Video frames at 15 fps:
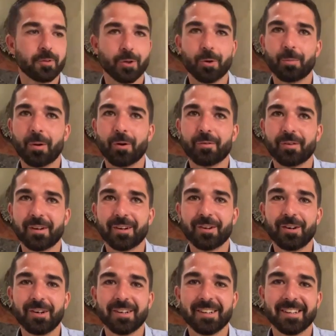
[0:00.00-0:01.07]
Sono Paolo
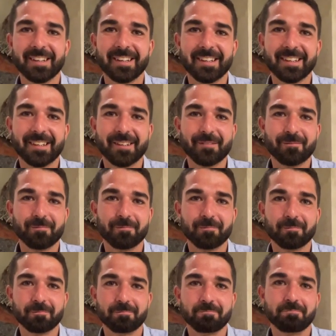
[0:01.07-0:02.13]
Faragò,
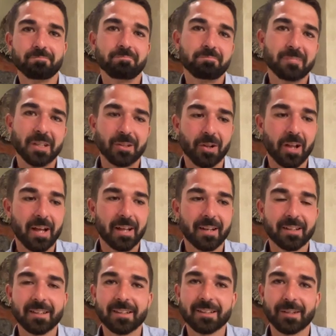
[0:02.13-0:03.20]
ehm,
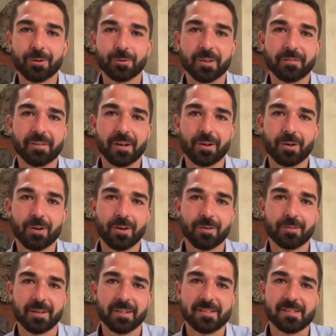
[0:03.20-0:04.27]
titolare di Tenute Faragò,
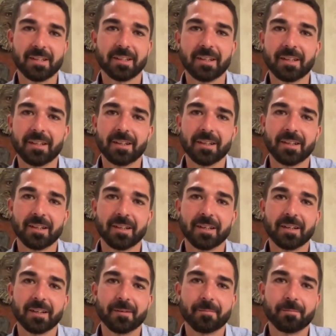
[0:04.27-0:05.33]
un'azienda
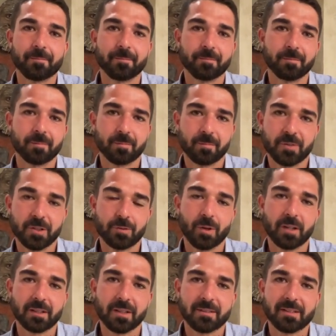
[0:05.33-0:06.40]
mm,
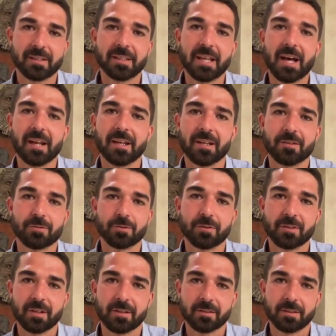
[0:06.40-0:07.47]
situata a Sardiana,
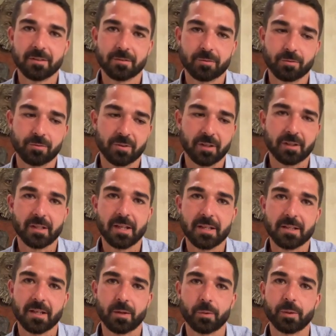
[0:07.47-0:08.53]
in Sud
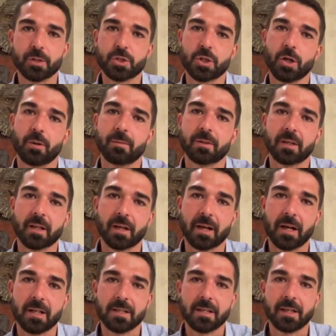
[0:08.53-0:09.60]
Sardegna, a 15 km da
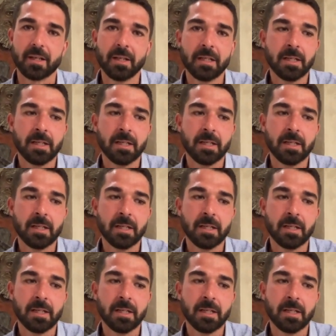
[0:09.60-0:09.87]
Cagliari,